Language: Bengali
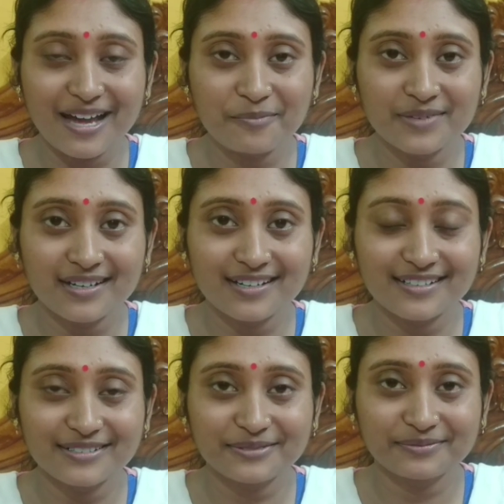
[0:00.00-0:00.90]
আমরা
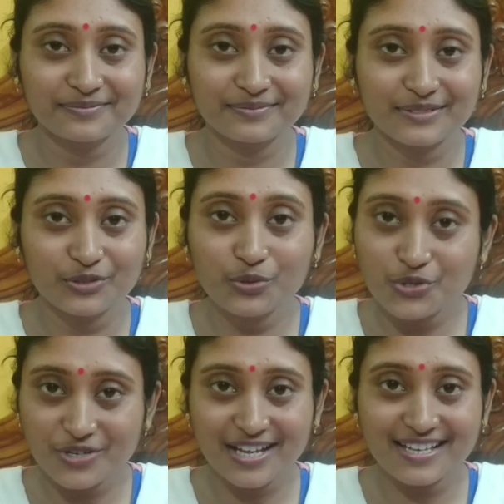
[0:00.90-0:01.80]

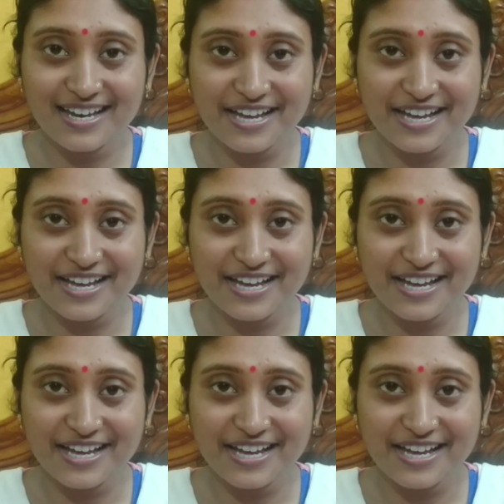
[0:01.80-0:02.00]
দুজনা